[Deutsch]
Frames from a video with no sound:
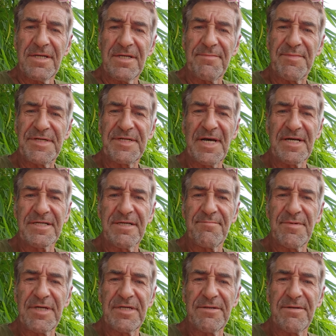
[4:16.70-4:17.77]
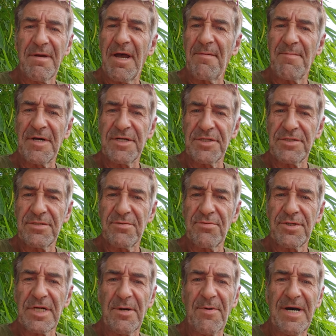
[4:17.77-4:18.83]
Ich bedanke mich an meine
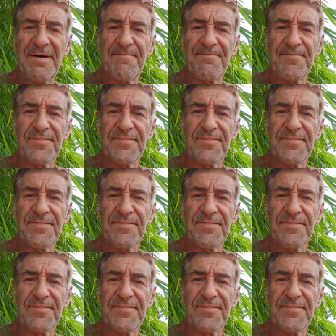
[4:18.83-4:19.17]
Zuschauer.